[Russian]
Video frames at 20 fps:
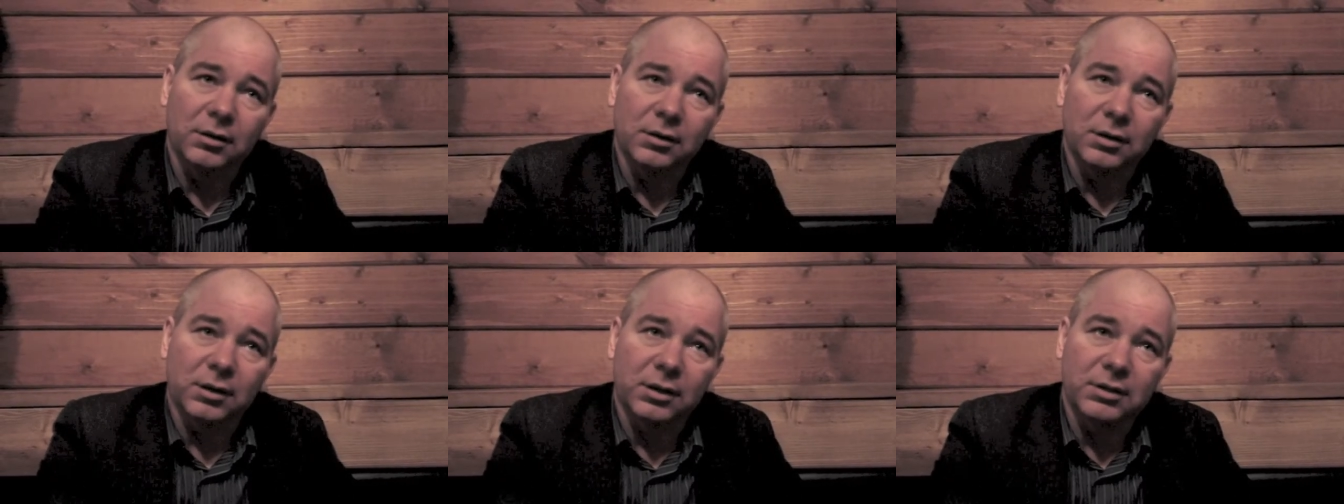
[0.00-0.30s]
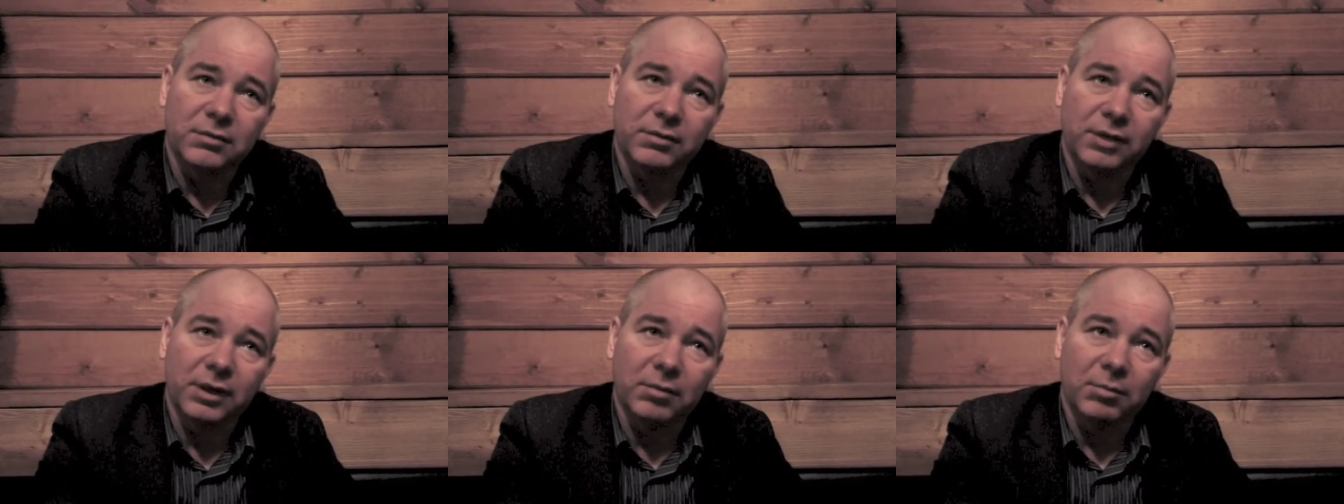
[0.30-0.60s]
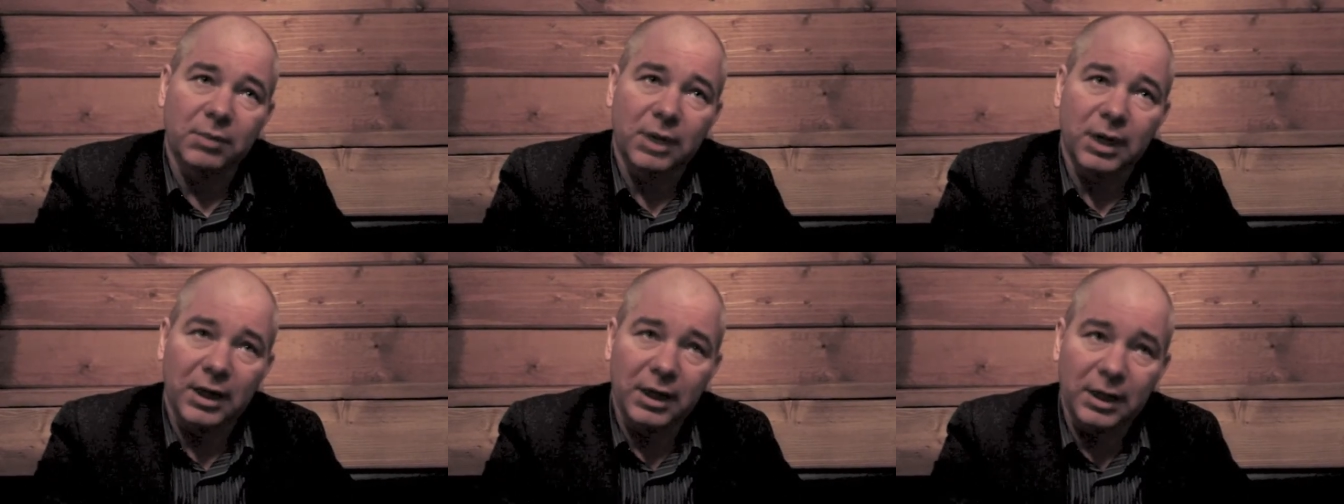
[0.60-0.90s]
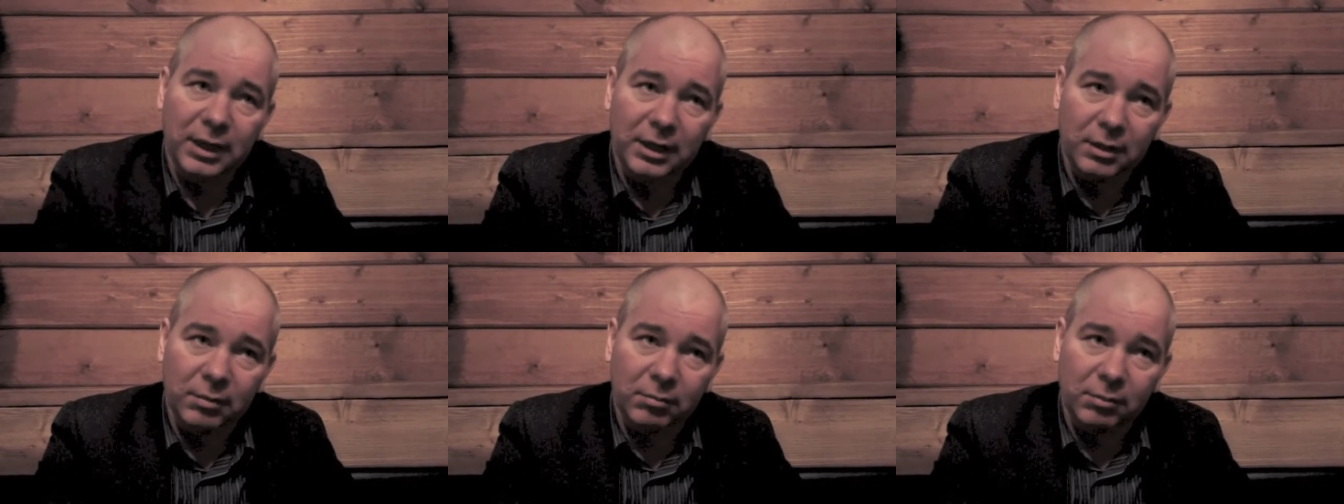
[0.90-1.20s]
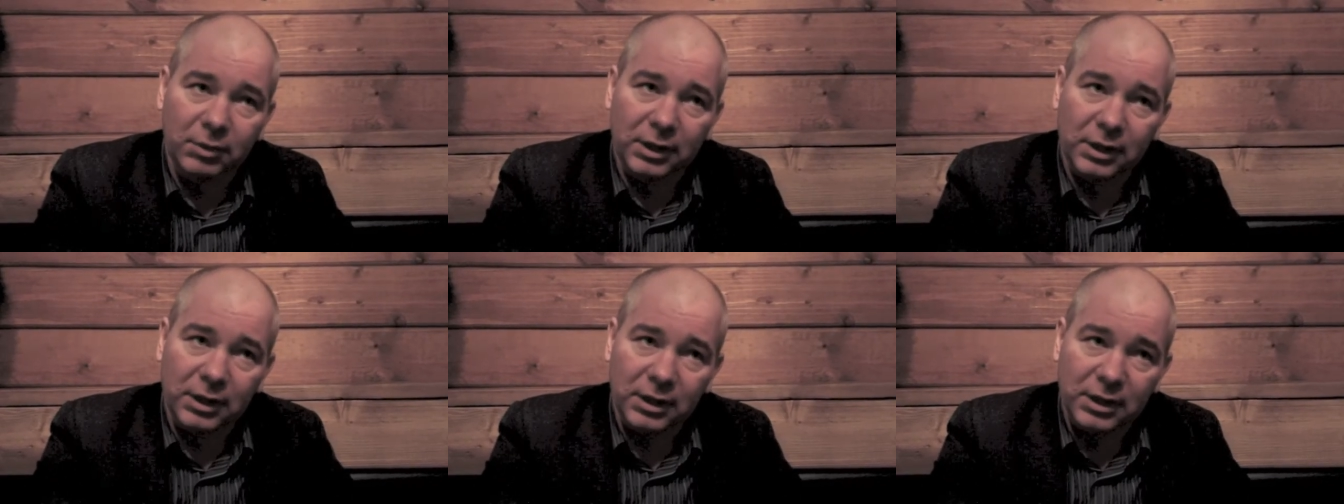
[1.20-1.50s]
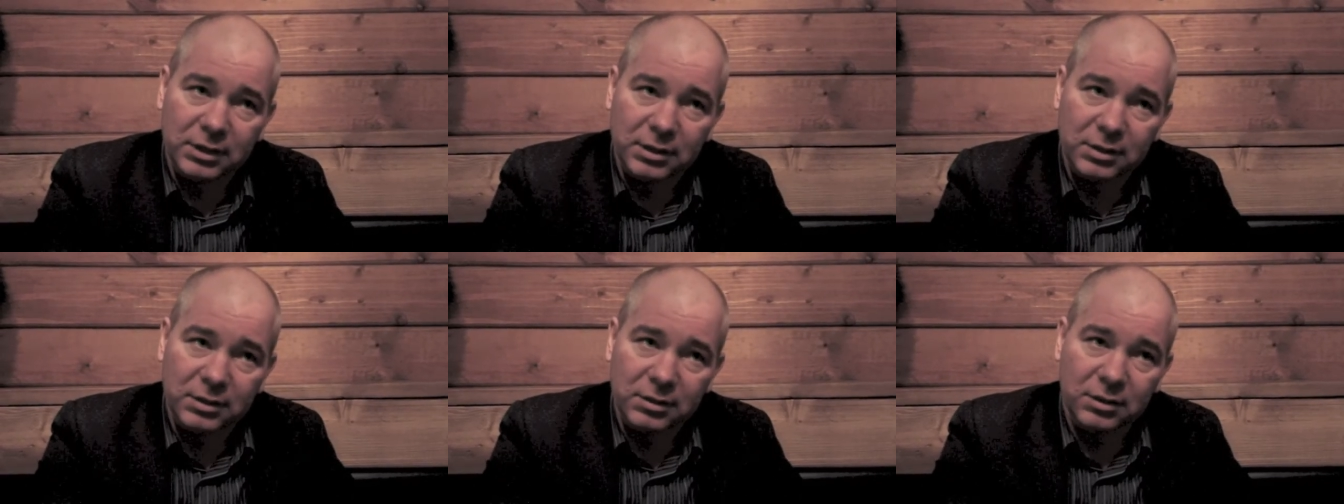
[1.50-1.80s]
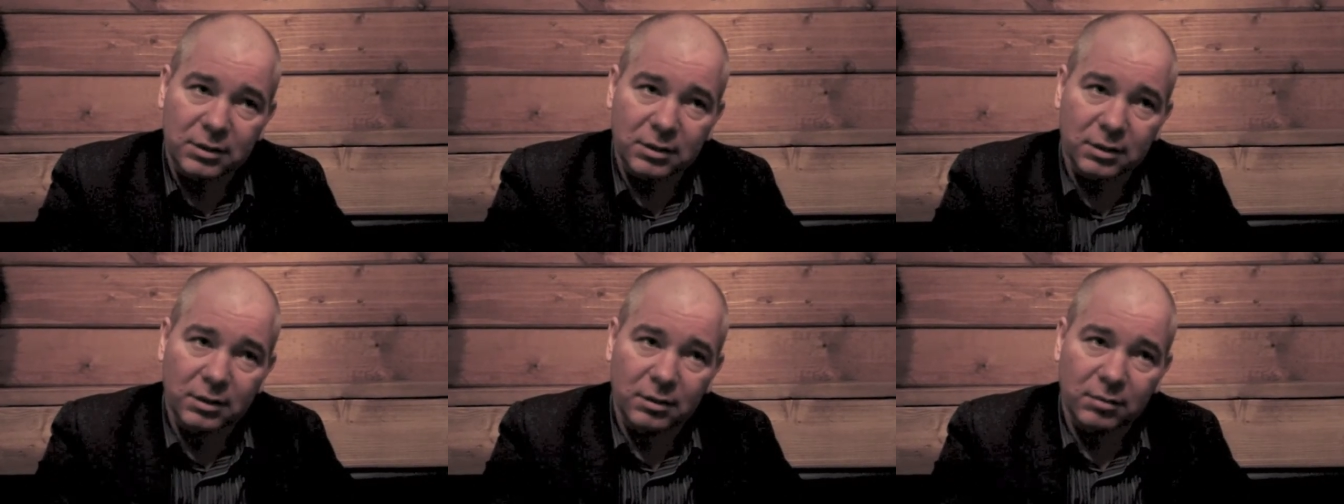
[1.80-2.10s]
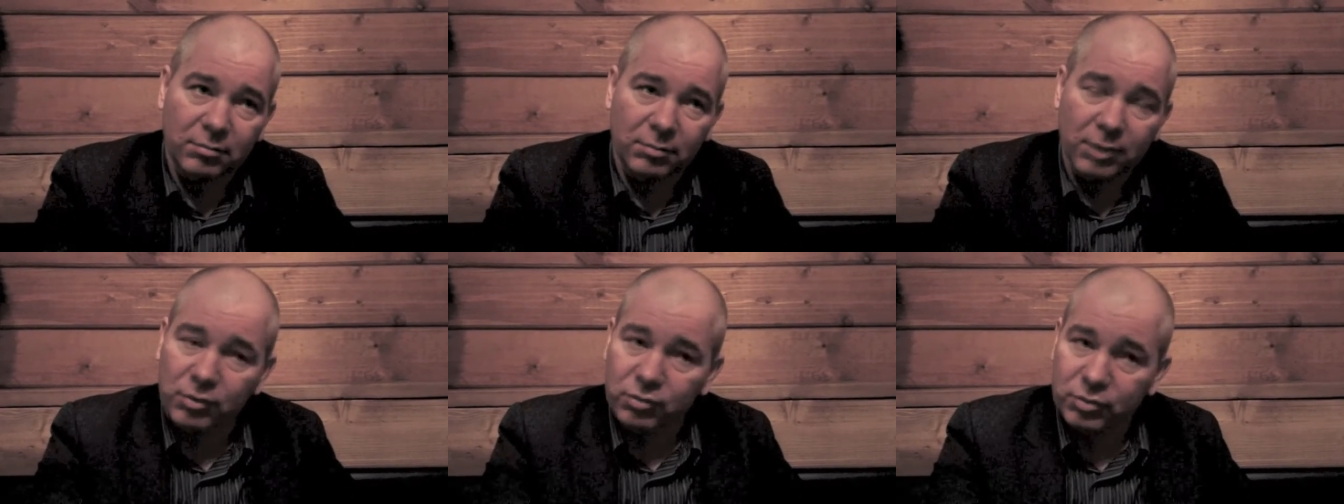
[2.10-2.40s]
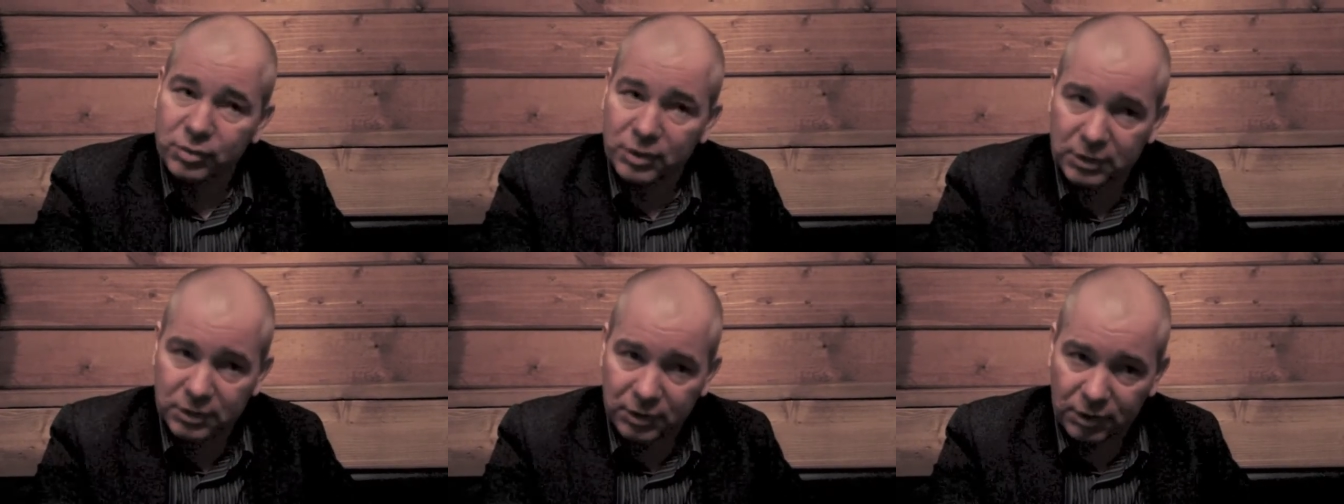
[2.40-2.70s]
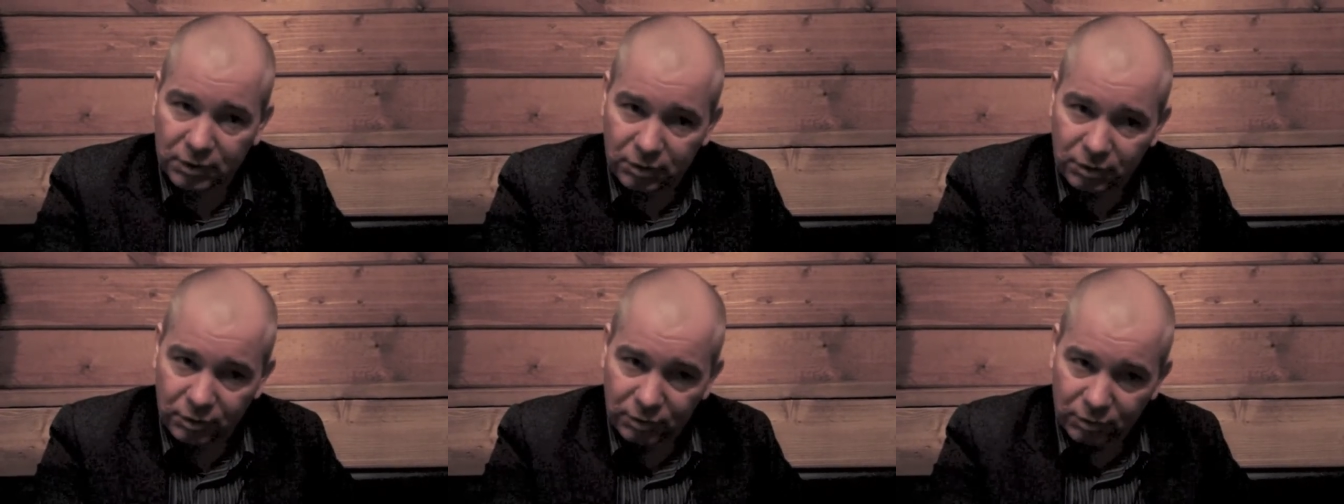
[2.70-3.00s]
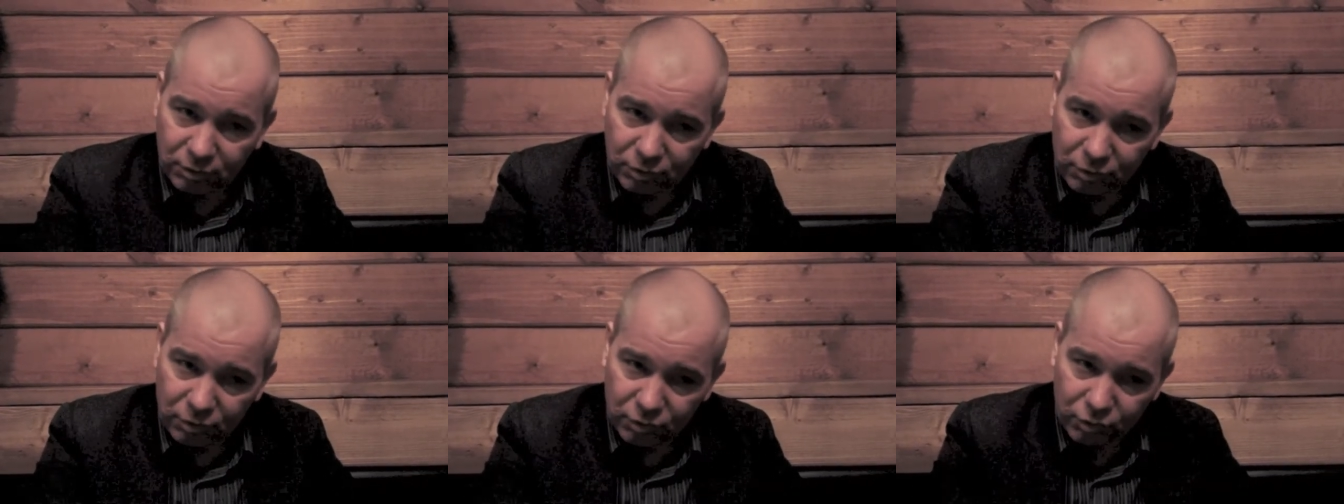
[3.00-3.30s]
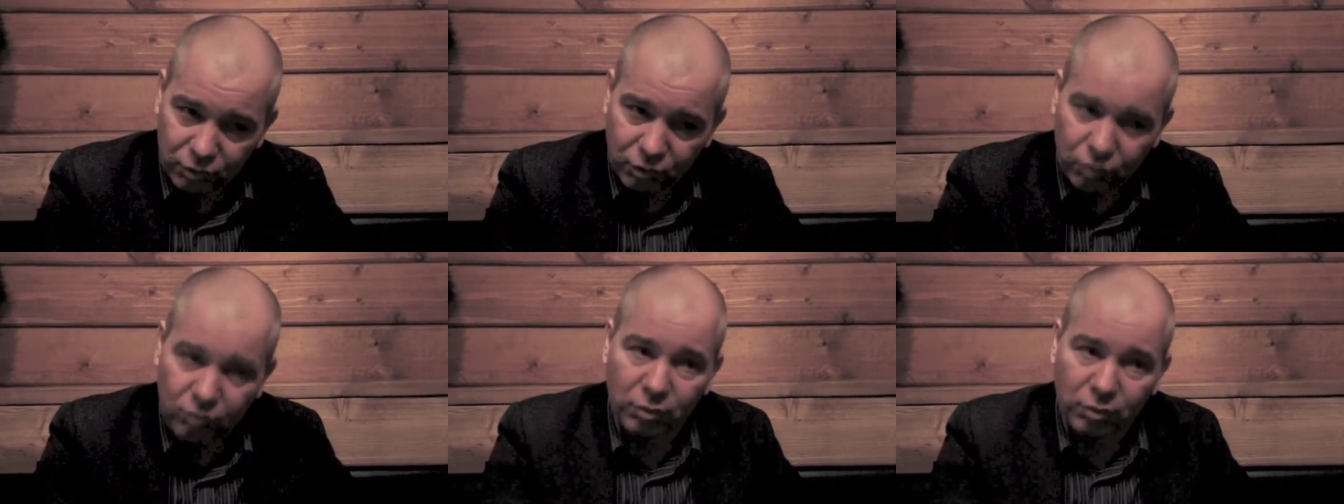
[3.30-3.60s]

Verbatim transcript: к своим коллегам, раз. Э, могу сказать, э, что